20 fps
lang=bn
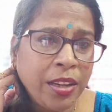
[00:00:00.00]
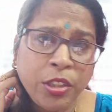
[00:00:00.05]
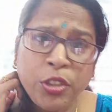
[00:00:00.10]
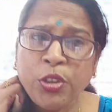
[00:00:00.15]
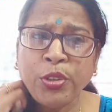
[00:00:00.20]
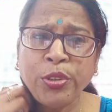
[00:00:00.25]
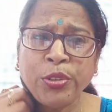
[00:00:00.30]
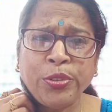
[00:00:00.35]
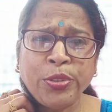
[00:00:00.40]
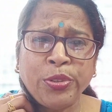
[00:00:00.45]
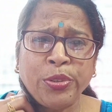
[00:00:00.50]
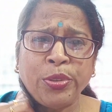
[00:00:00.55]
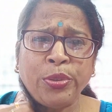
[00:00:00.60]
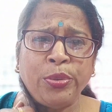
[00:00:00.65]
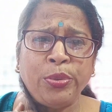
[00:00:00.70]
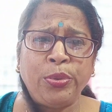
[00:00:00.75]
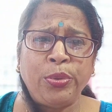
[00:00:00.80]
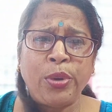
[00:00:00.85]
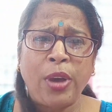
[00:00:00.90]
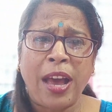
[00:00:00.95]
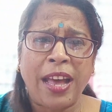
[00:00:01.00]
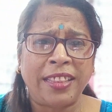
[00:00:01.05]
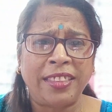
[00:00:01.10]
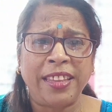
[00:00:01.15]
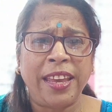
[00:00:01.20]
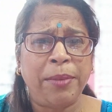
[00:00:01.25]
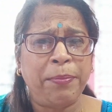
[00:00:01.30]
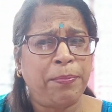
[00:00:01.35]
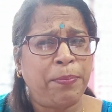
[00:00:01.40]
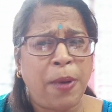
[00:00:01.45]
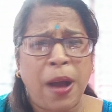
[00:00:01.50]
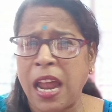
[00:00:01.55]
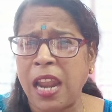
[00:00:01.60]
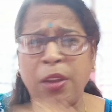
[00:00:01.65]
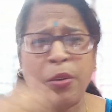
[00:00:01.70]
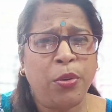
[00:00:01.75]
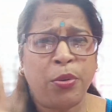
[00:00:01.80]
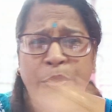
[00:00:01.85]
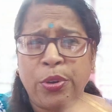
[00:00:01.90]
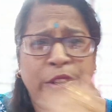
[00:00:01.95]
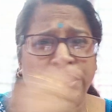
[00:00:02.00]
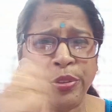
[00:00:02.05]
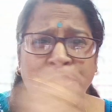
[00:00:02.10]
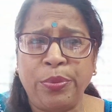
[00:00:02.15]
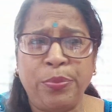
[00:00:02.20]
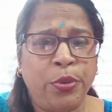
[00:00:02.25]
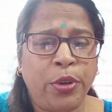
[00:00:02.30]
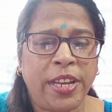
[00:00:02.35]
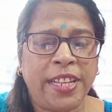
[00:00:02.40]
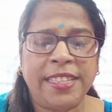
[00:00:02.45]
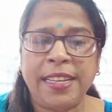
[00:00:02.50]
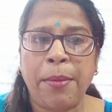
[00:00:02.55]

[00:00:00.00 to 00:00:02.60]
ছোট্ট ছোট্ট দুটো হাতে ভালো করে তোর মুখে